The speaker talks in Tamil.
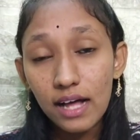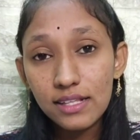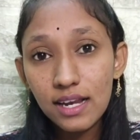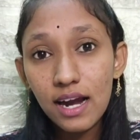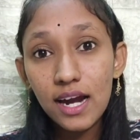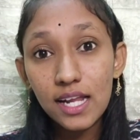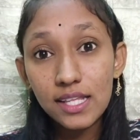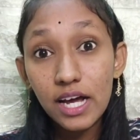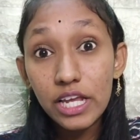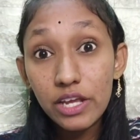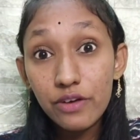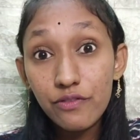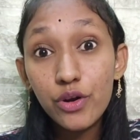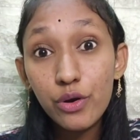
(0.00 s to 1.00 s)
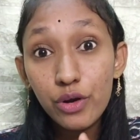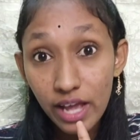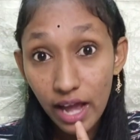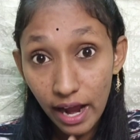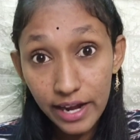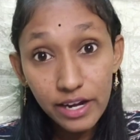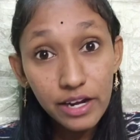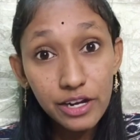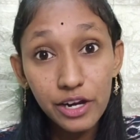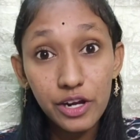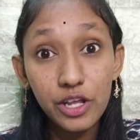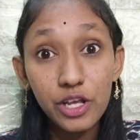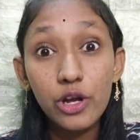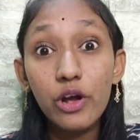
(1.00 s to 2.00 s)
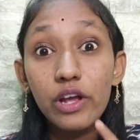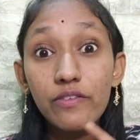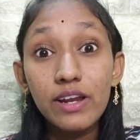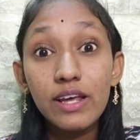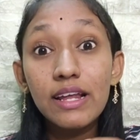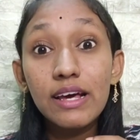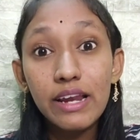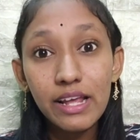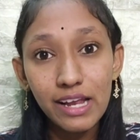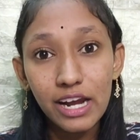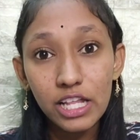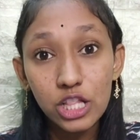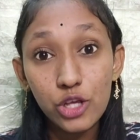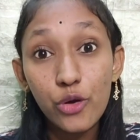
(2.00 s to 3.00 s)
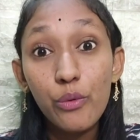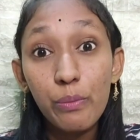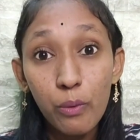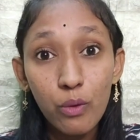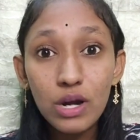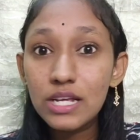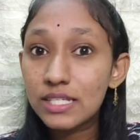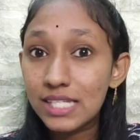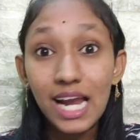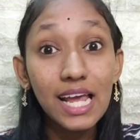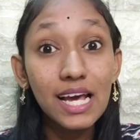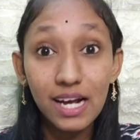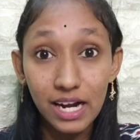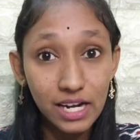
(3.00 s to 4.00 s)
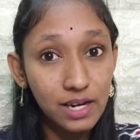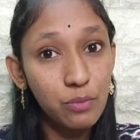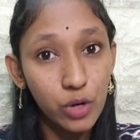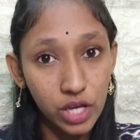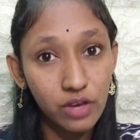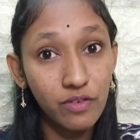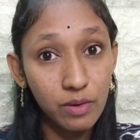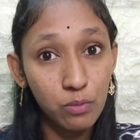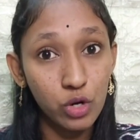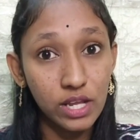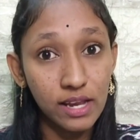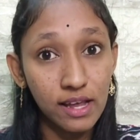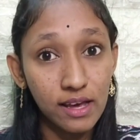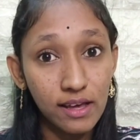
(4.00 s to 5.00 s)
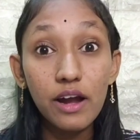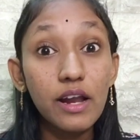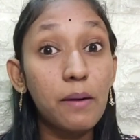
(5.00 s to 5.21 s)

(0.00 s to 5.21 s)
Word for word: அதனால தான் இவருடைய ஐடென்டிட்டியோ இவர் இருக்கிற இடத்தையோ போலீஸ்னால் கண்டுபிடிக்கவே முடியல